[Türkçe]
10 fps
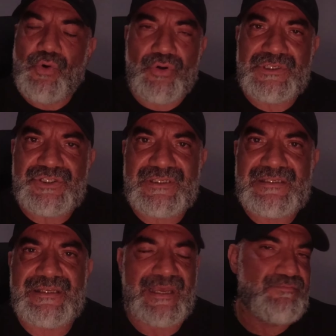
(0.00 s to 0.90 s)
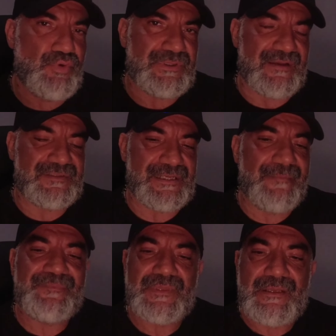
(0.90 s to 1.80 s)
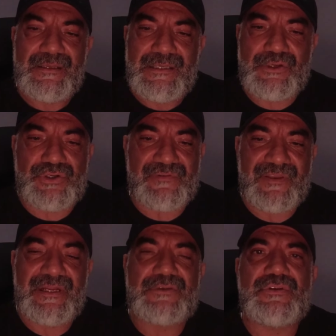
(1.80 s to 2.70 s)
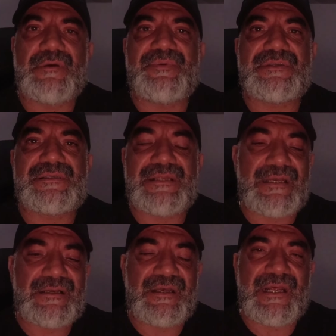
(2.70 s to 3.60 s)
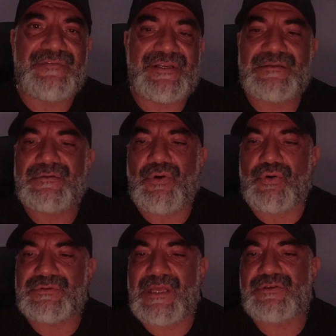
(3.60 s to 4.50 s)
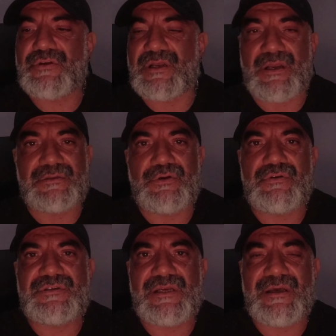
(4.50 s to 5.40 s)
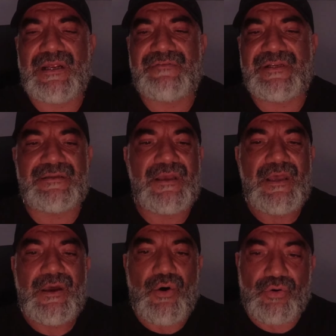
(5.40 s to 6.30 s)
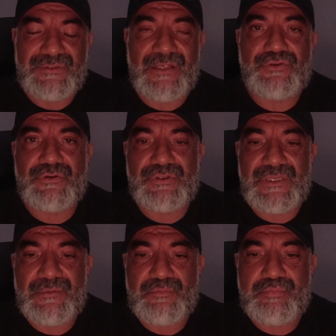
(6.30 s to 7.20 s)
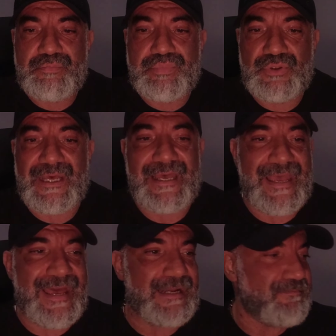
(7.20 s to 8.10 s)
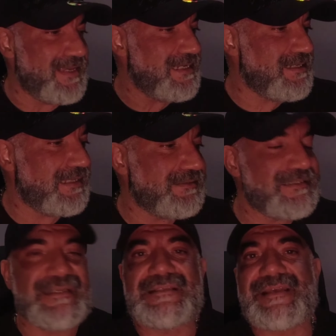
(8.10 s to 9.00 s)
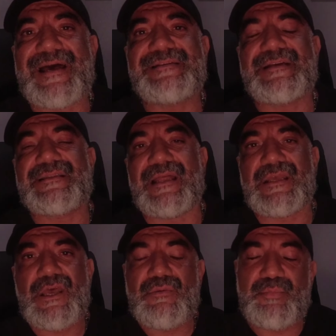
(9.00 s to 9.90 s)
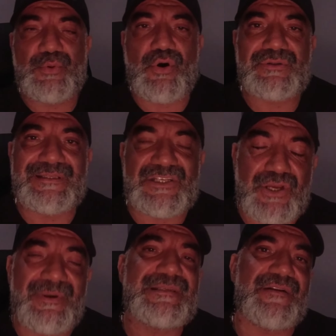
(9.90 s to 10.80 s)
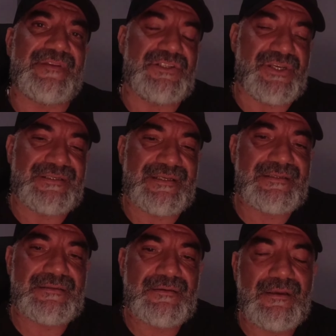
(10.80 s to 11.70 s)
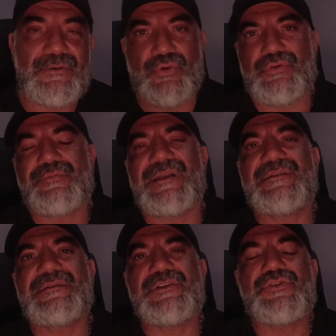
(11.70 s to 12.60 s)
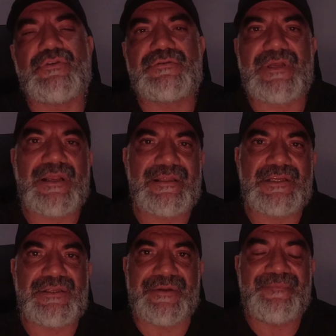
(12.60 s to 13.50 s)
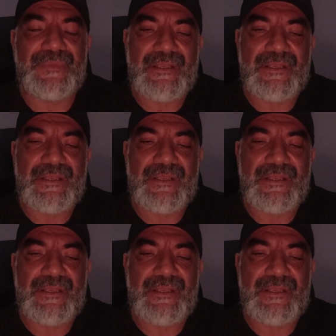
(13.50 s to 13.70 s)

Onun için de size en büyük tavsiyem ilk önce federasyon yapınızına karar verin. Ondan sonra kategorinize karar verin. Ondan sonra da buna eğer meyillendiyseniz gerçekten bu noktada çaba sarf edecekseniz yolunuz bahtınız açık olsun arkadaşlar.